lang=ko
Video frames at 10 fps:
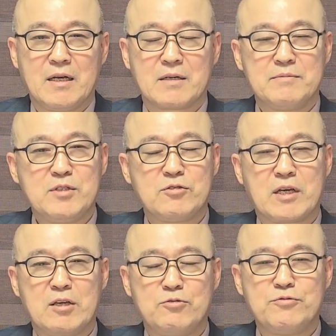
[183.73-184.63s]
그
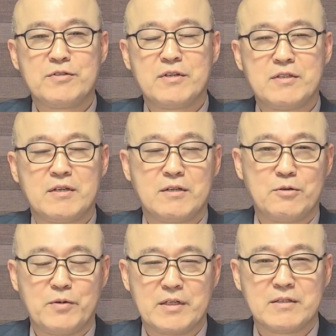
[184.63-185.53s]
민주당의 윤건영
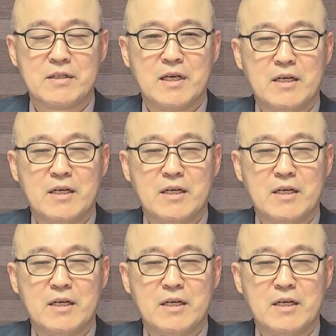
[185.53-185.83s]
의원